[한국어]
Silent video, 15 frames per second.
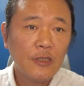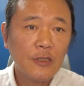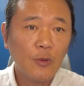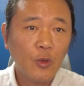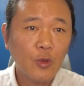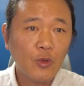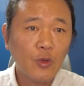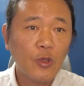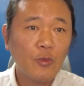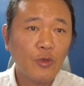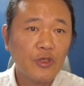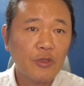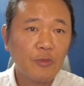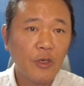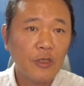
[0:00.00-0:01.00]
지금 이쪽을
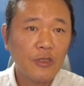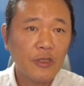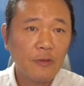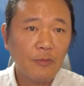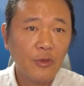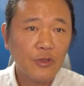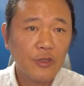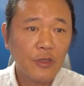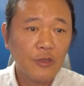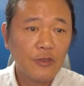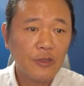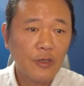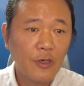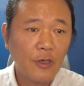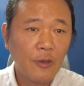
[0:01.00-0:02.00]
보시면 지금 보시는
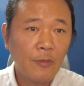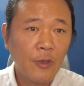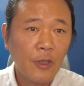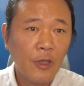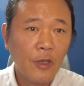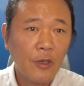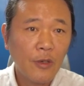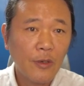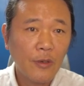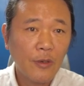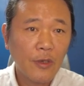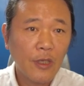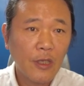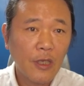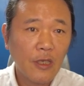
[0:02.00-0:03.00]
것처럼
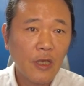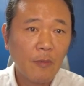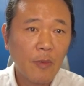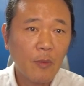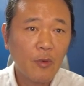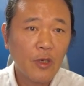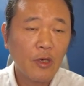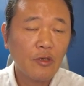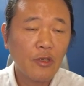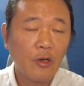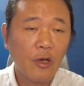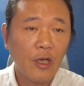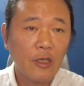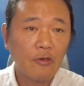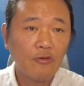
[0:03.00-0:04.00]
이렇게 내장 메모리가
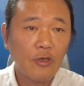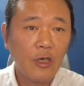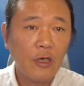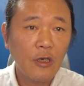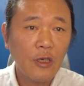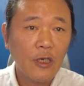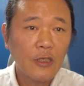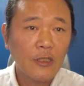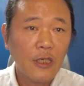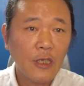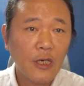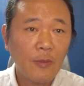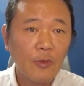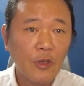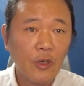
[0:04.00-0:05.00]
들어가 있고요.
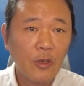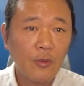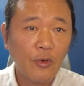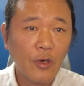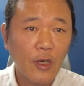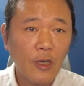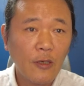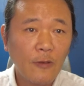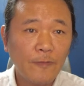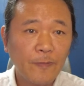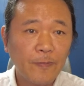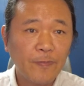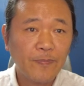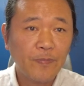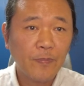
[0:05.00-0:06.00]
자이를 한번 열어볼까요?
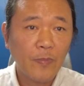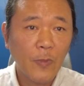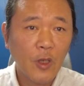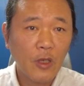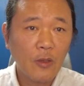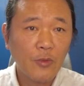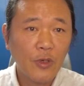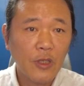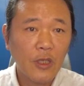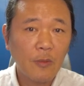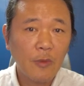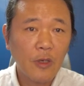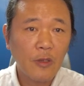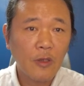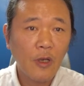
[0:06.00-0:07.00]
열어보게
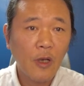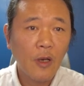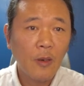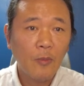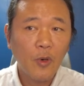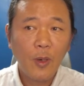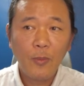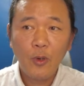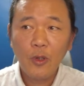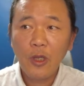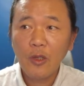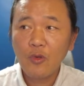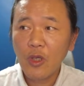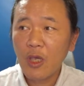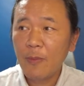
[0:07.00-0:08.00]
되면 뭐가
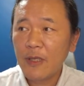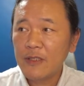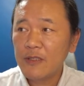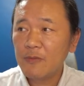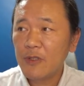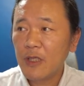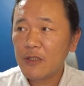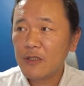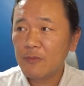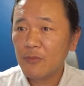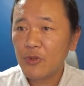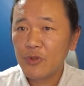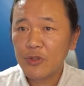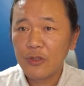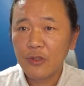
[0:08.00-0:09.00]
폴더가 되게 많습니다. 지금
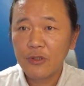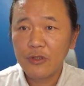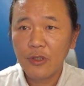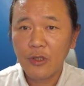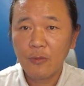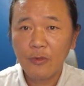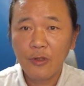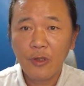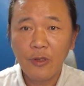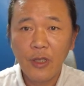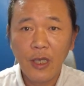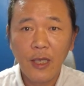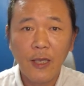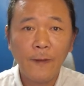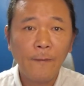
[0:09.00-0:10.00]
보시는 것처럼
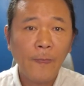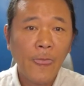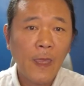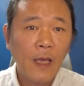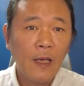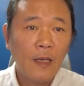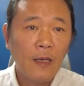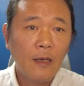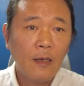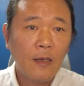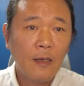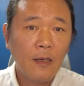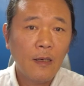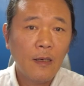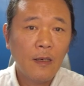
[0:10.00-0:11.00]
그런데
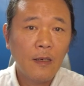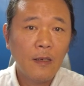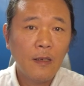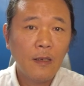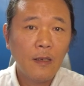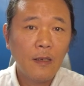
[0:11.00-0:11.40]
어,